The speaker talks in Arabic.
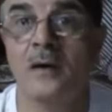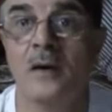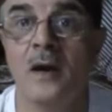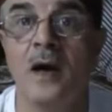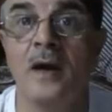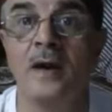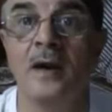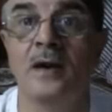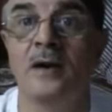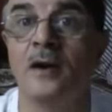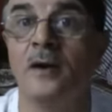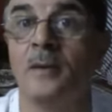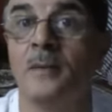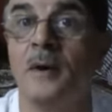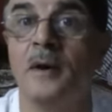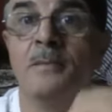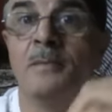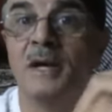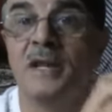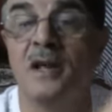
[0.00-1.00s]
لانك
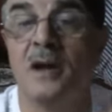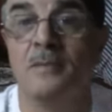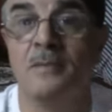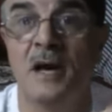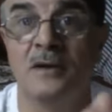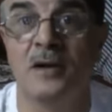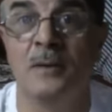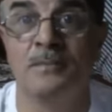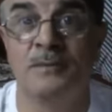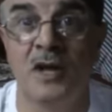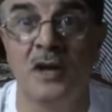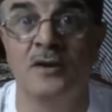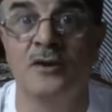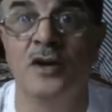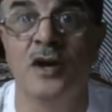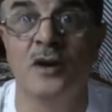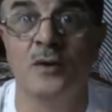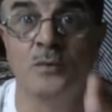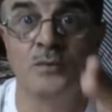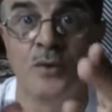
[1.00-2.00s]
بدل ما
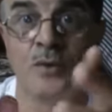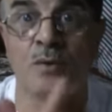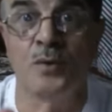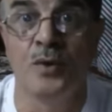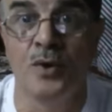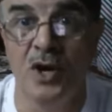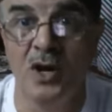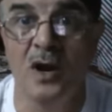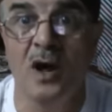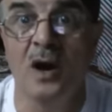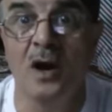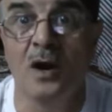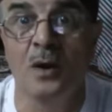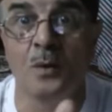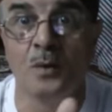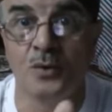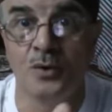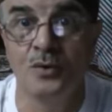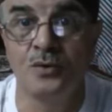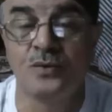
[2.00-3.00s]
تبتلسين وتذكرين الله
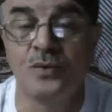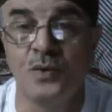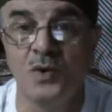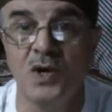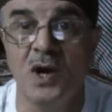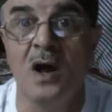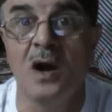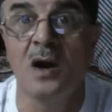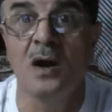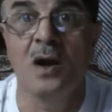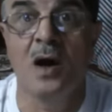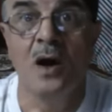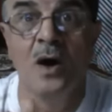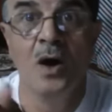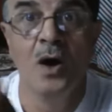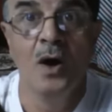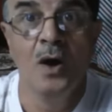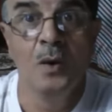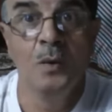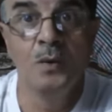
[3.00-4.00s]
وتشكرين الله
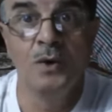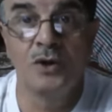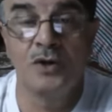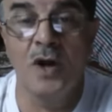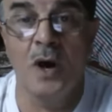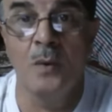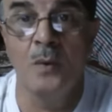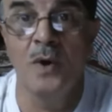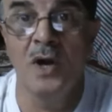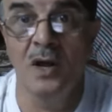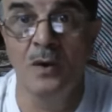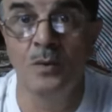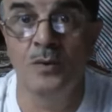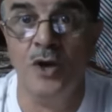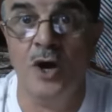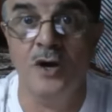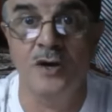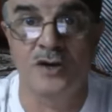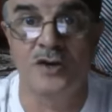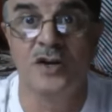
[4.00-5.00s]
وتساوين
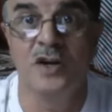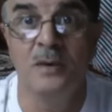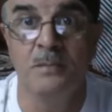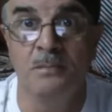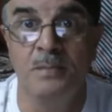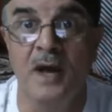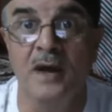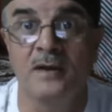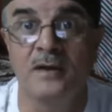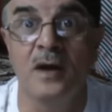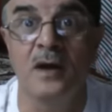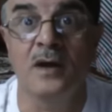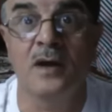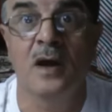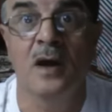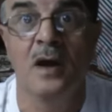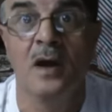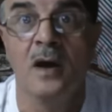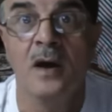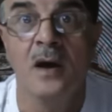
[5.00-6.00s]
وتحصنين
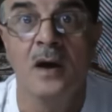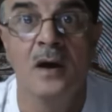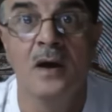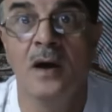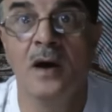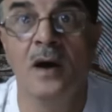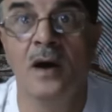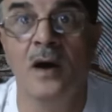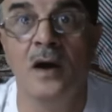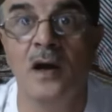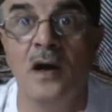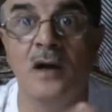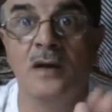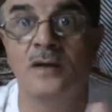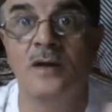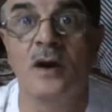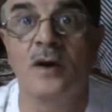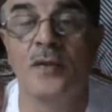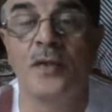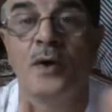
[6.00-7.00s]
بيتك
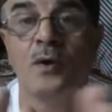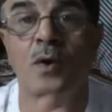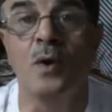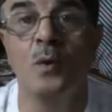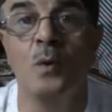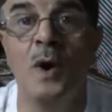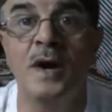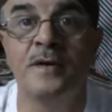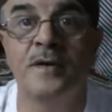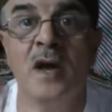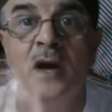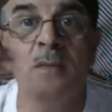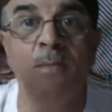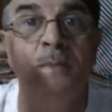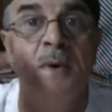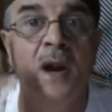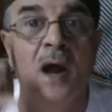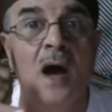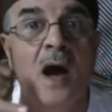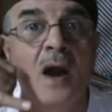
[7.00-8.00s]
تقضي كل وقتك
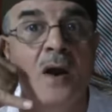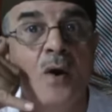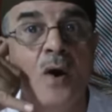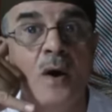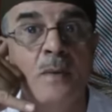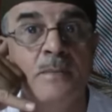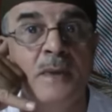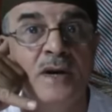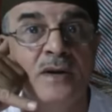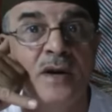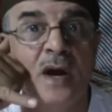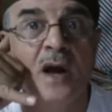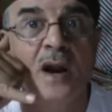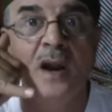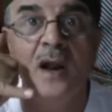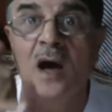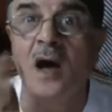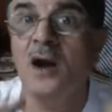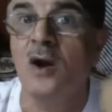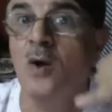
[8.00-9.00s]
بالالو
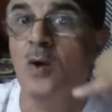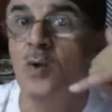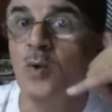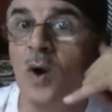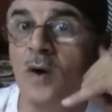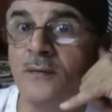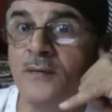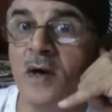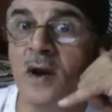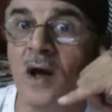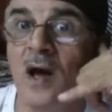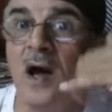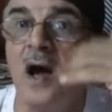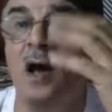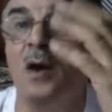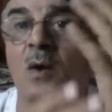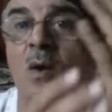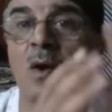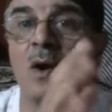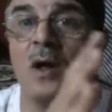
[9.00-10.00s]
مشغل الو كوافيره
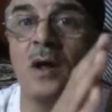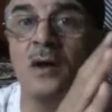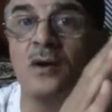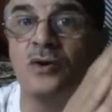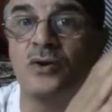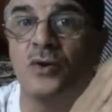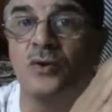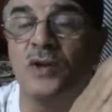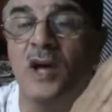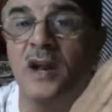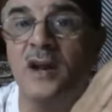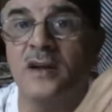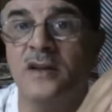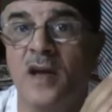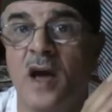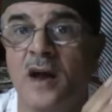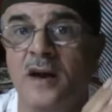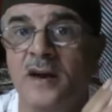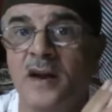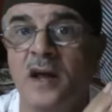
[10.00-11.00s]
الو السوداني
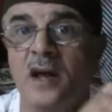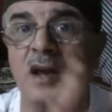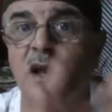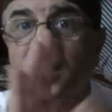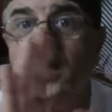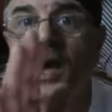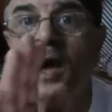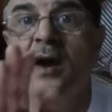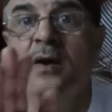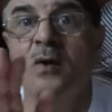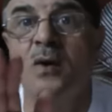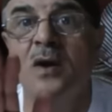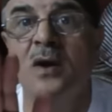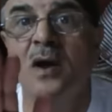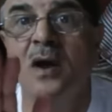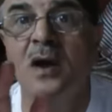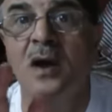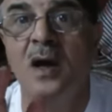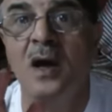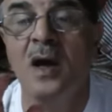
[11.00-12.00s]
تحنيني
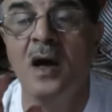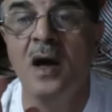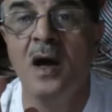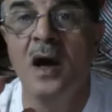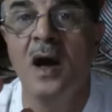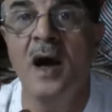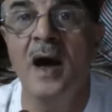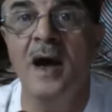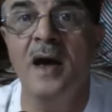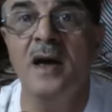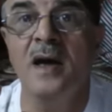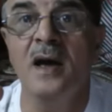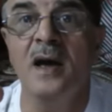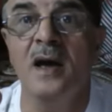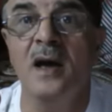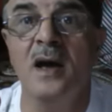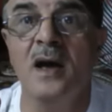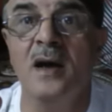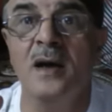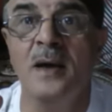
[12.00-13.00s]
الو هاي
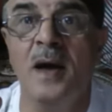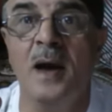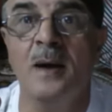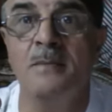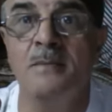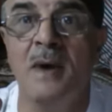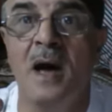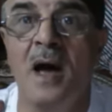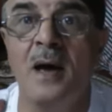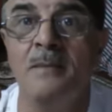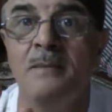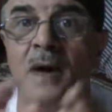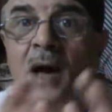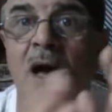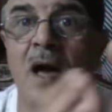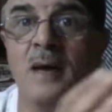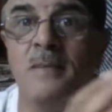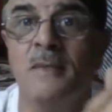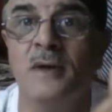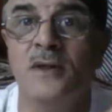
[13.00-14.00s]
آه، حمام
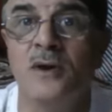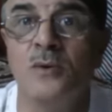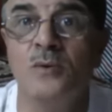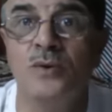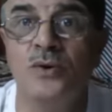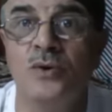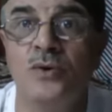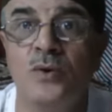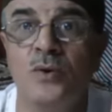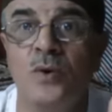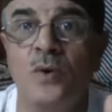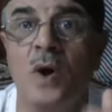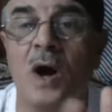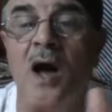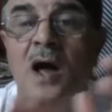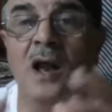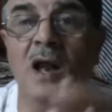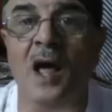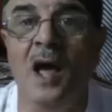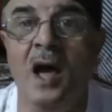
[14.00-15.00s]
هاي مدري وشو
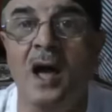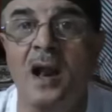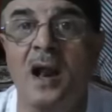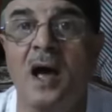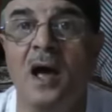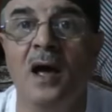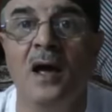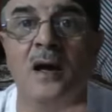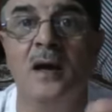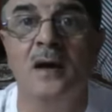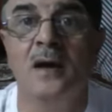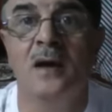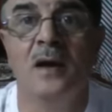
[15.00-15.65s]
هاي الحلا